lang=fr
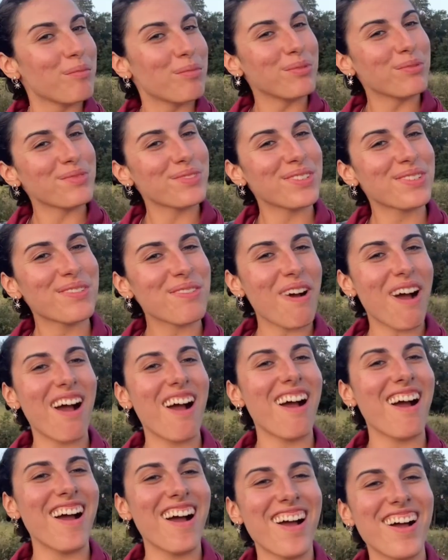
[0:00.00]

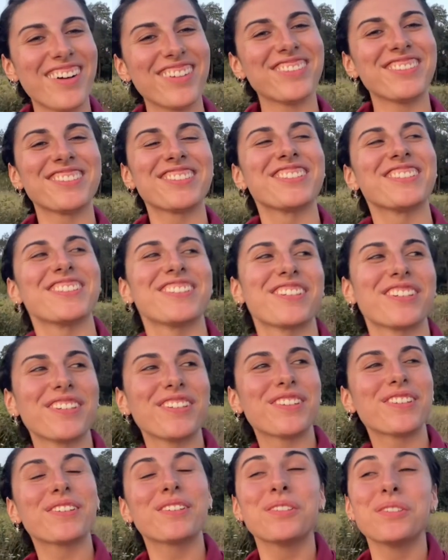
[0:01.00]
Bonsoir, on se
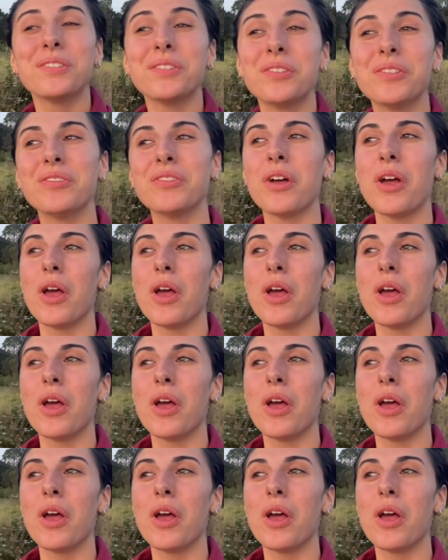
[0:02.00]
retrouve